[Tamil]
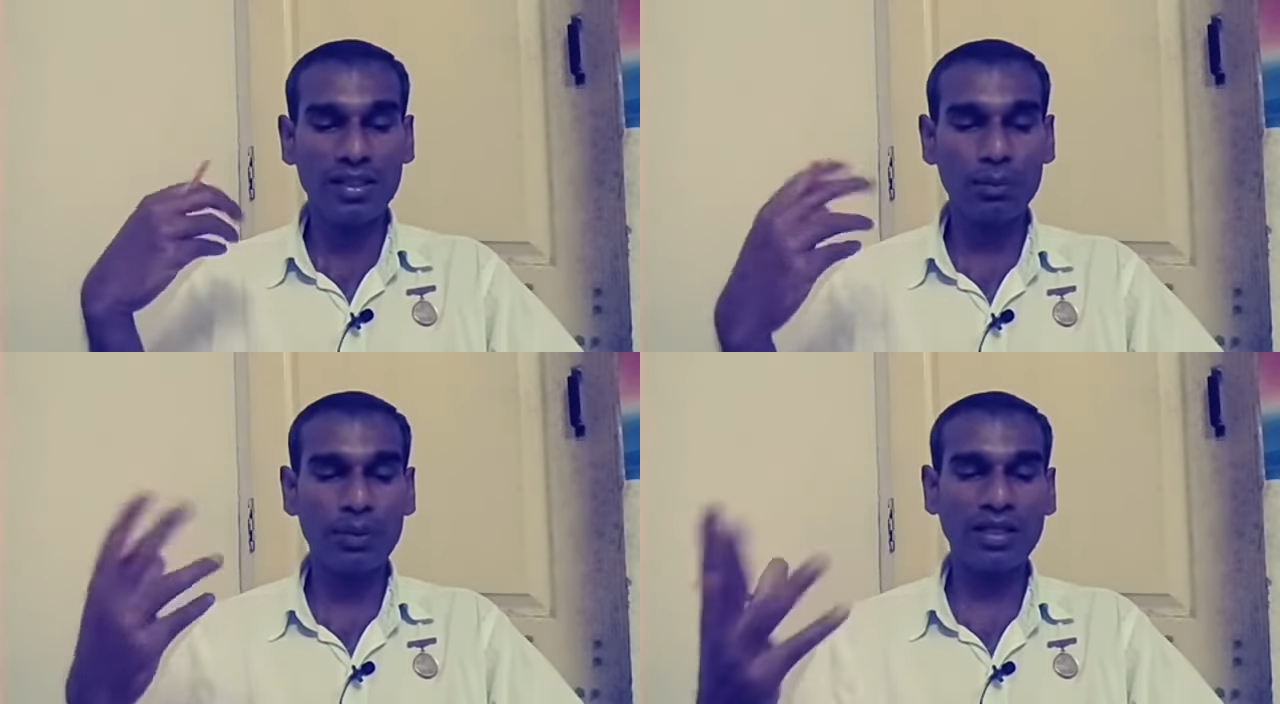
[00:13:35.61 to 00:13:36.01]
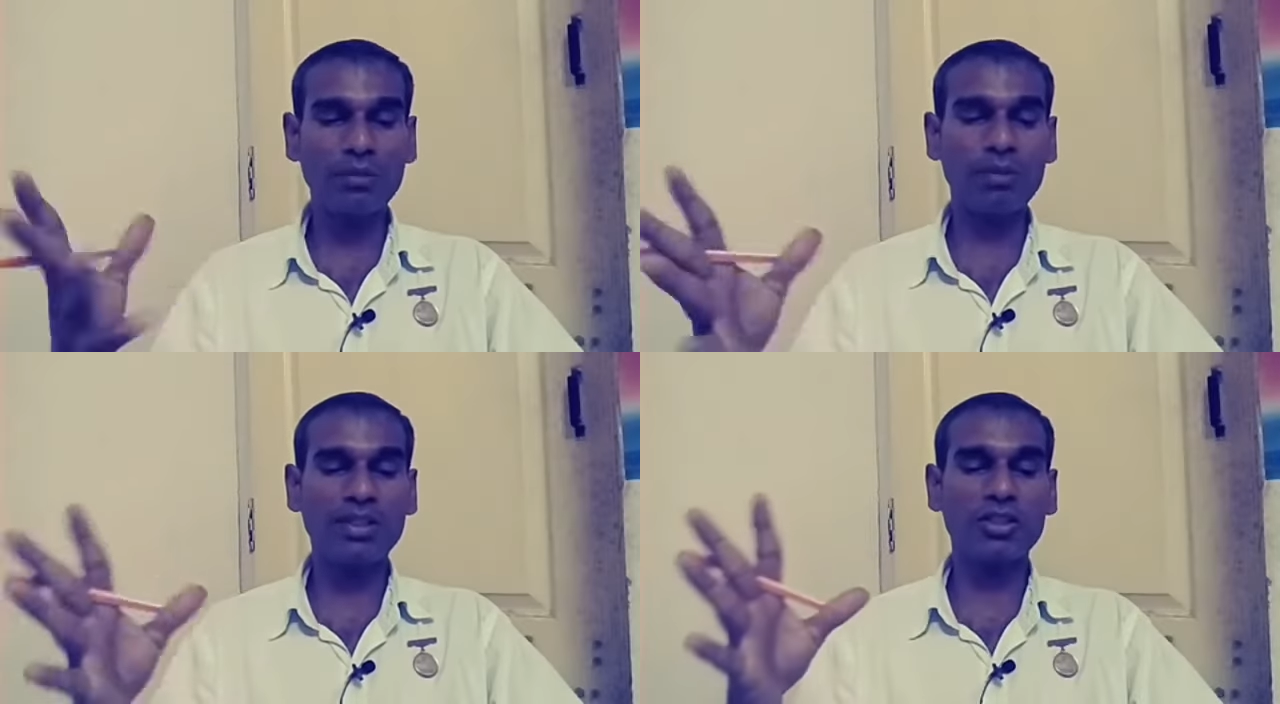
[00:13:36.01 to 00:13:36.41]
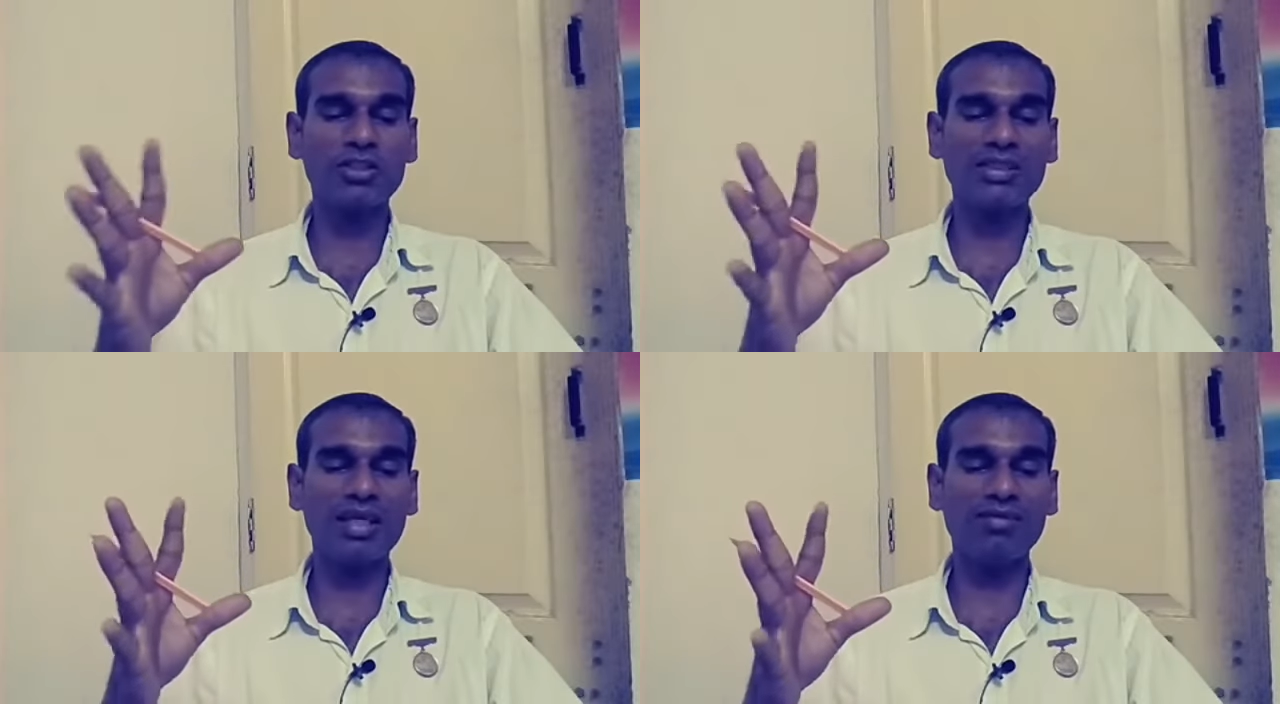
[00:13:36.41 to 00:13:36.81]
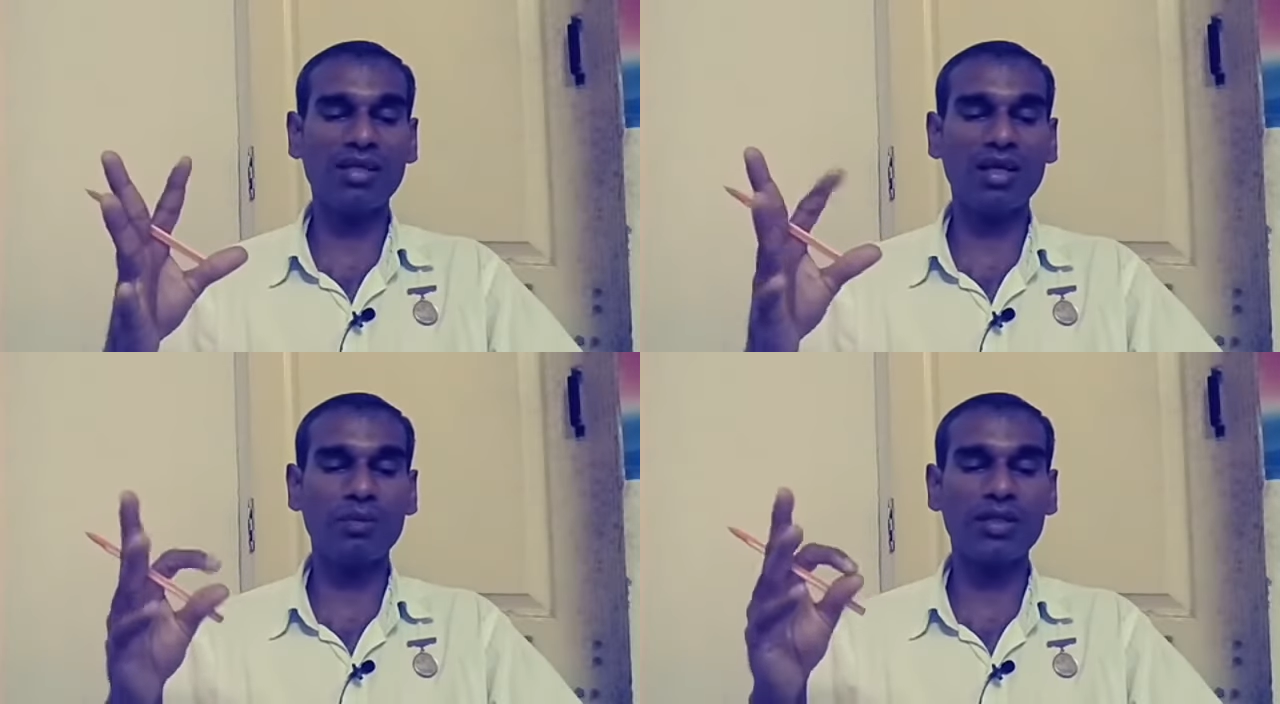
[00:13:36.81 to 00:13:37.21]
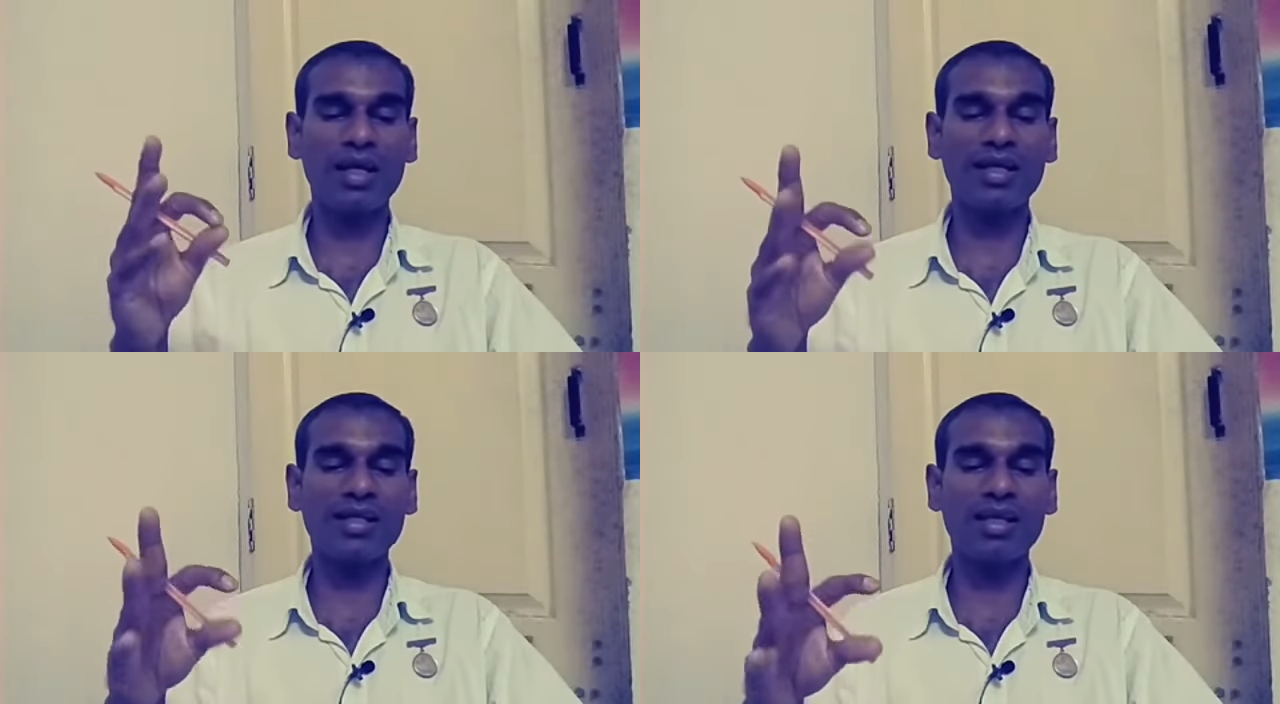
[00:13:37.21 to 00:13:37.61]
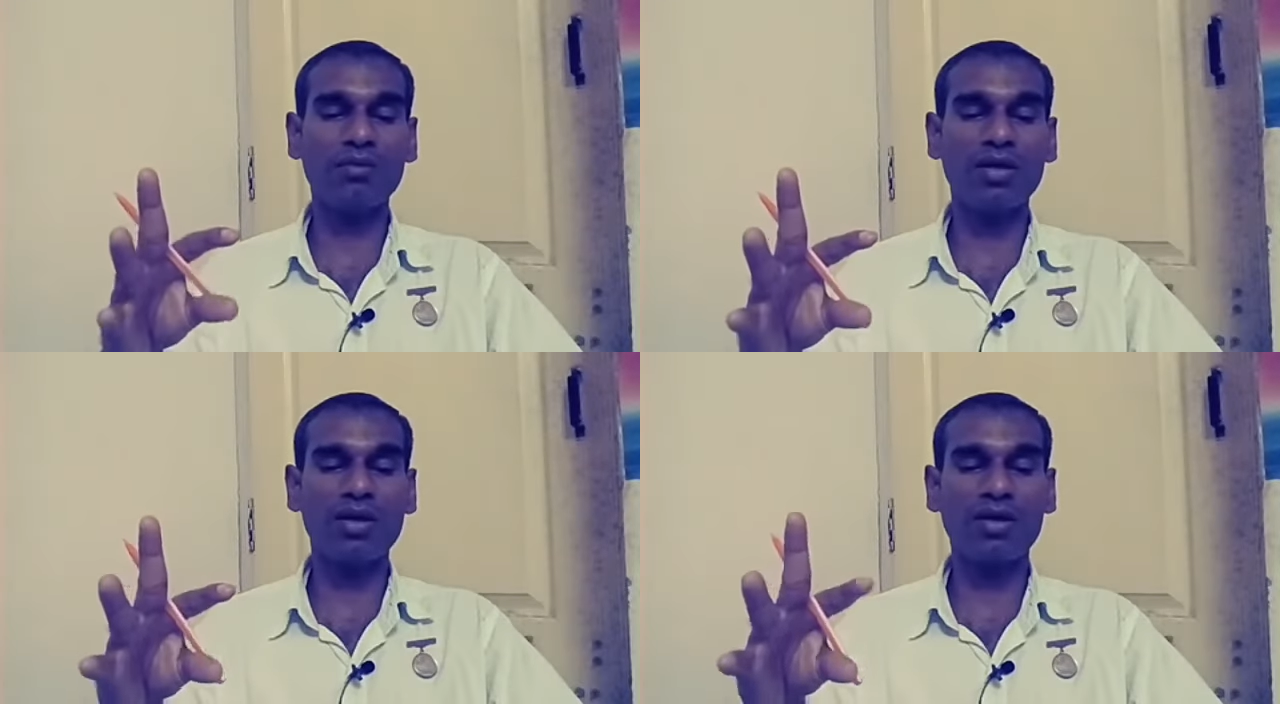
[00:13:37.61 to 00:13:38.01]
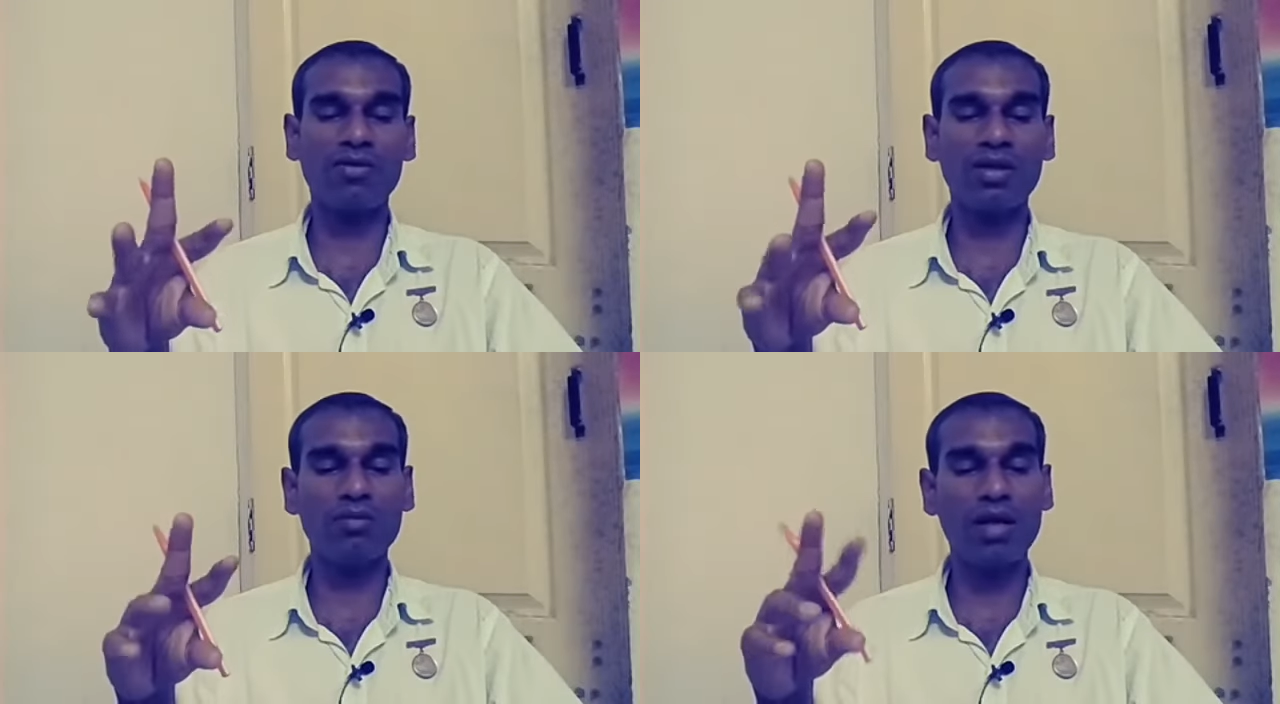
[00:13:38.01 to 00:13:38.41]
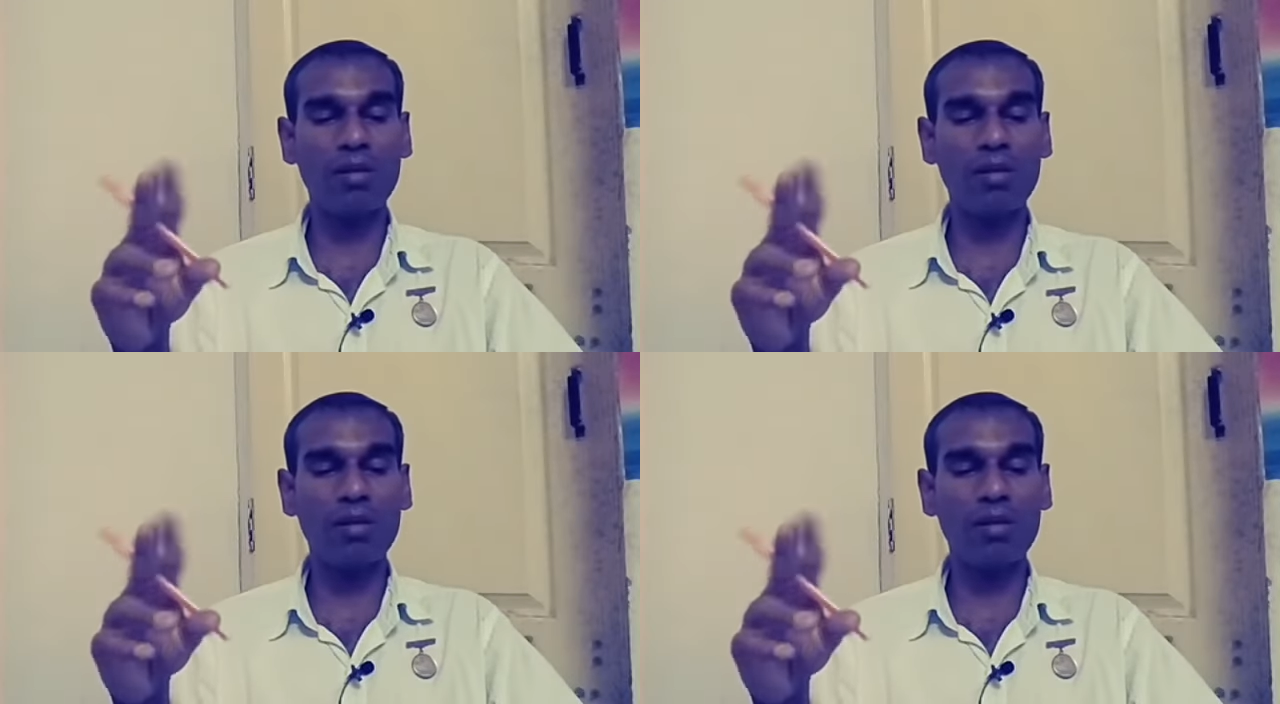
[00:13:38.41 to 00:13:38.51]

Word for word: நீ பயன்படுத்திக்கோ சேவையில அப்படின்னு அடைக்கலமா வர்றவங்கள